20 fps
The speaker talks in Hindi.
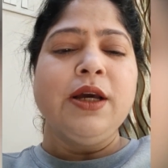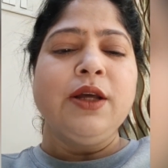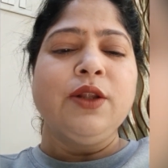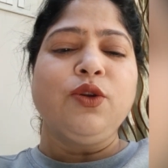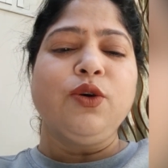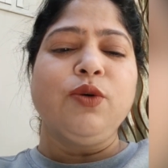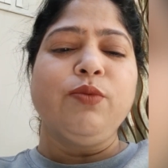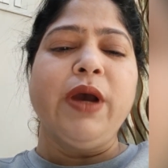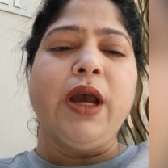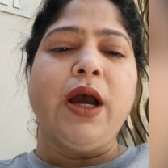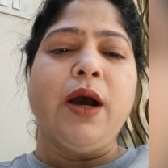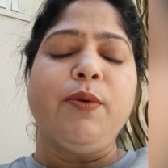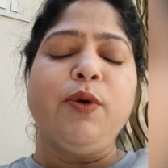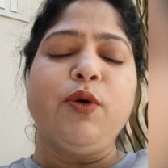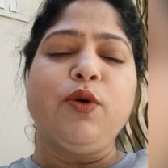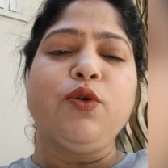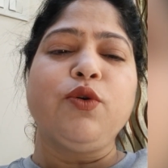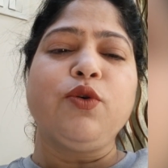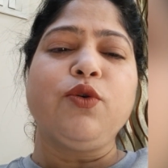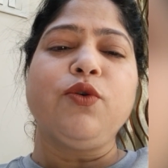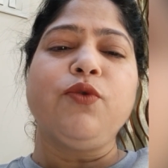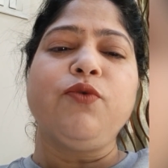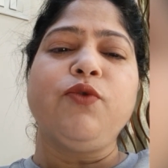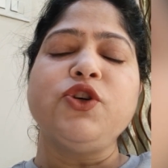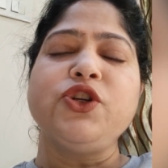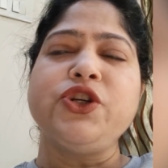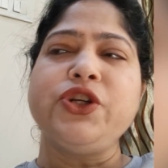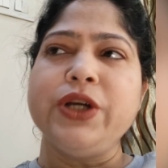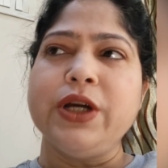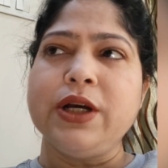तो मैं आप लोगों को वो
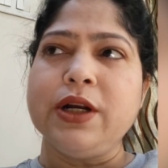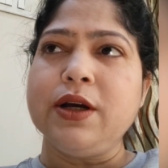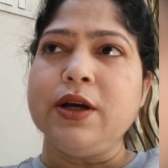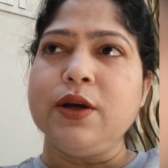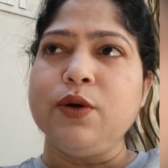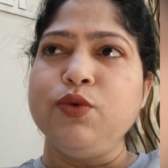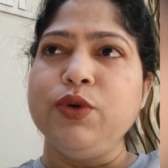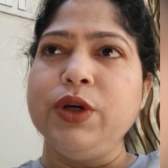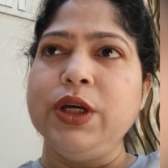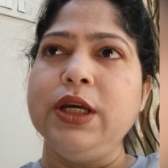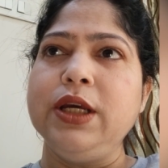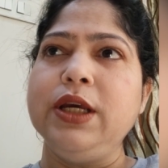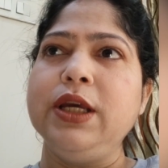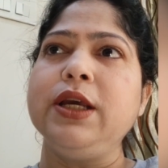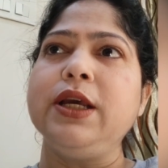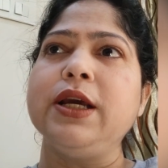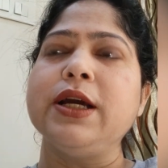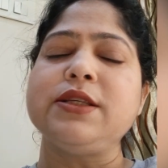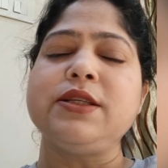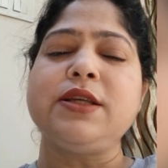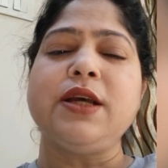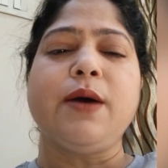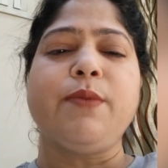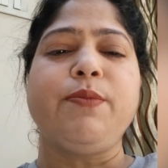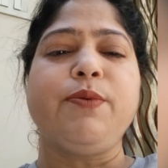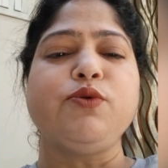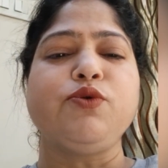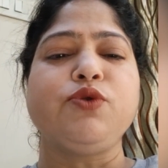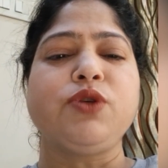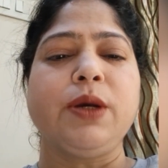शेयर करूंगी कि कैसे आप
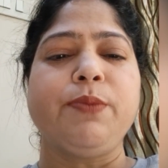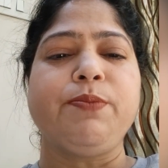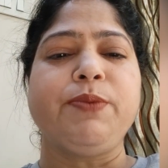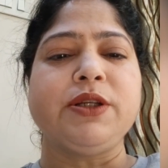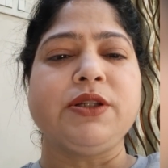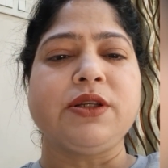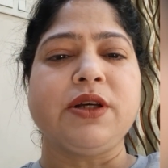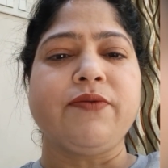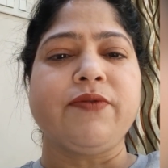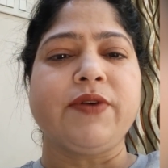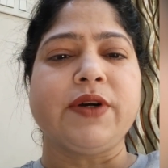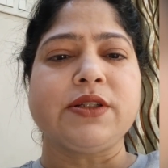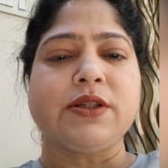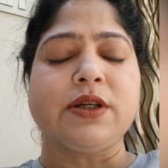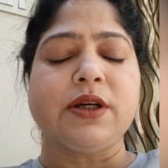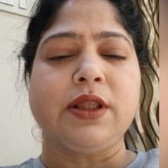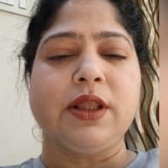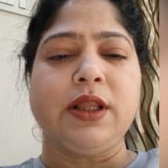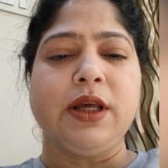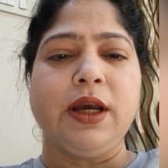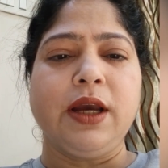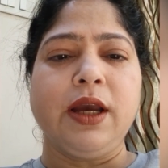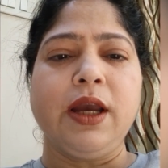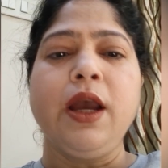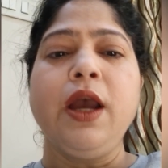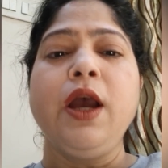उसे प्रिजर्व कर सकते हैं